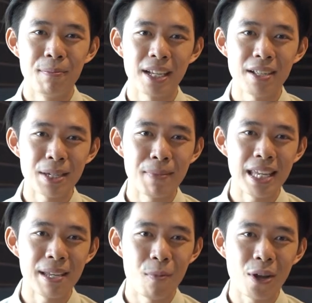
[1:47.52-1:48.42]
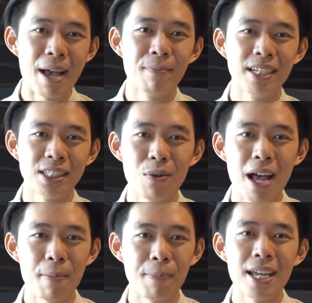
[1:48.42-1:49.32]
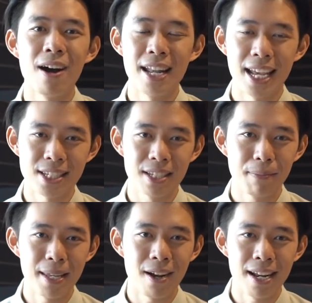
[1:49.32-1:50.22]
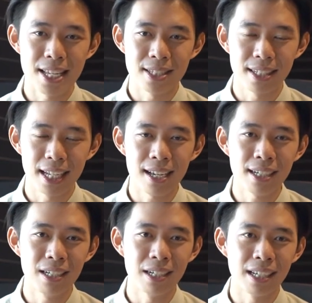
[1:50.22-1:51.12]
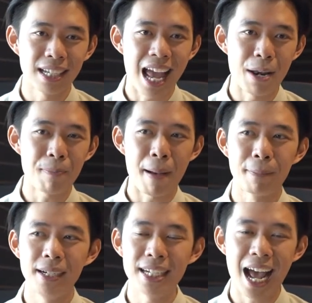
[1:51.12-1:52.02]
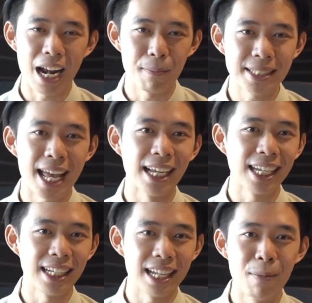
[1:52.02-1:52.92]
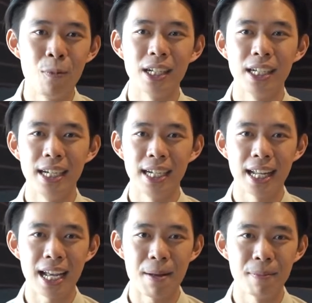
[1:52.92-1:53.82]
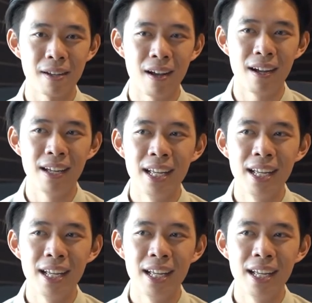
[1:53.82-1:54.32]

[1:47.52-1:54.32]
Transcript: มันก็จะมีโปรแกรมหนึ่งชื่อว่า P College P College นี้ก็คือการปรับพื้นฐานภาษาอังกฤษทั้งหมดเลยนะครับ แล้วก็